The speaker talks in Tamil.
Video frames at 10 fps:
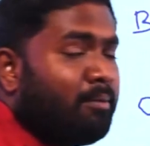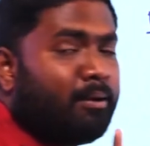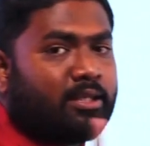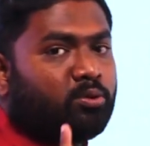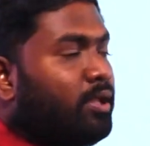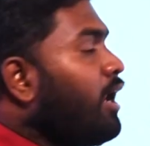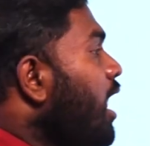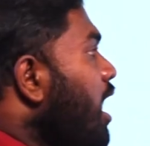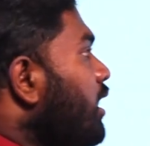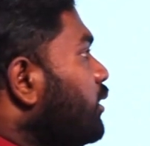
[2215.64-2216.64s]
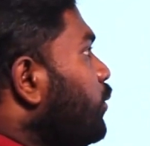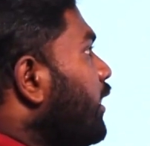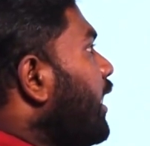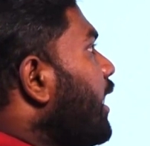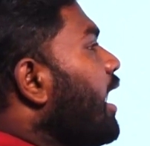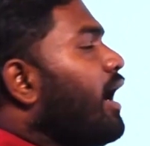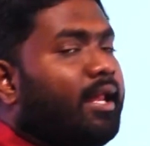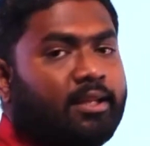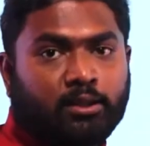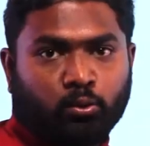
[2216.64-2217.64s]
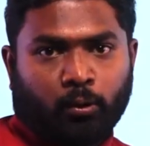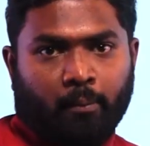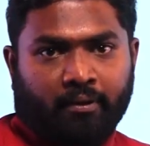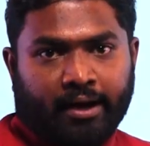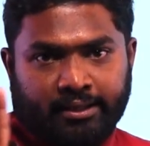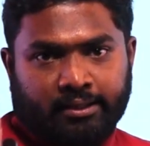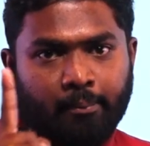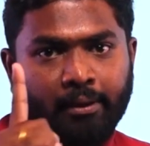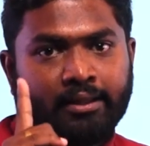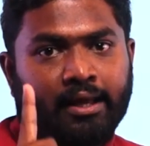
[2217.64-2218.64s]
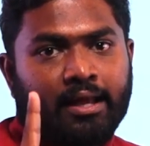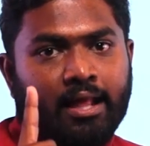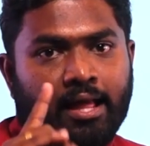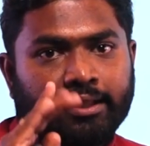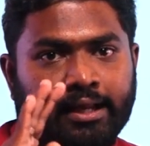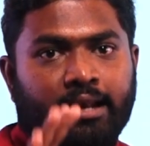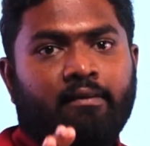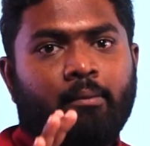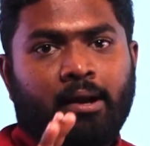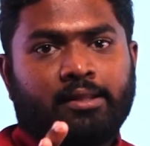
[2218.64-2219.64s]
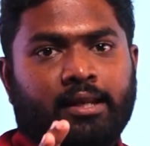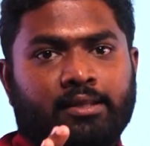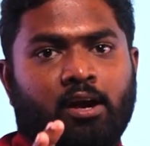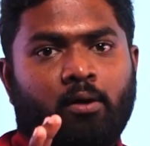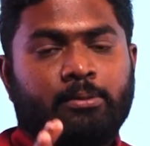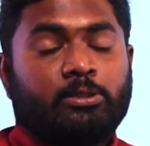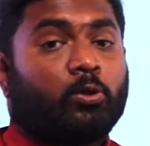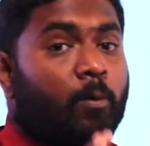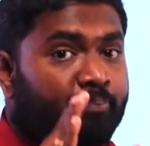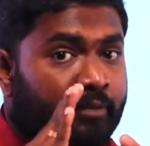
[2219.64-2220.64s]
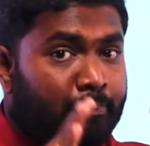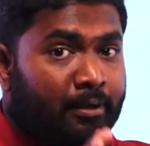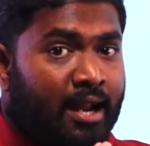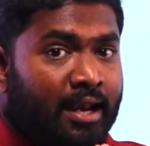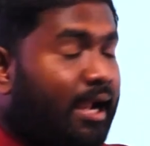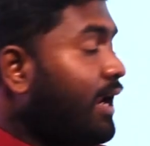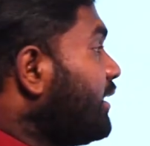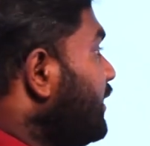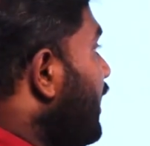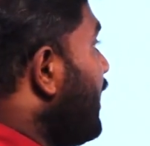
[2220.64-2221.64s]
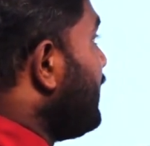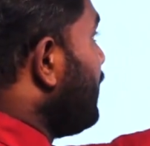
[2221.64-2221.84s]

எல் பை டூ தான் துணிக்கை அடைஞ்ச தூரம் ரைட் அப்போ இதை தெளிவாக மனசில் ஞாபகம் வச்சுருக்கணும் இப்படியான கணக்குகளில்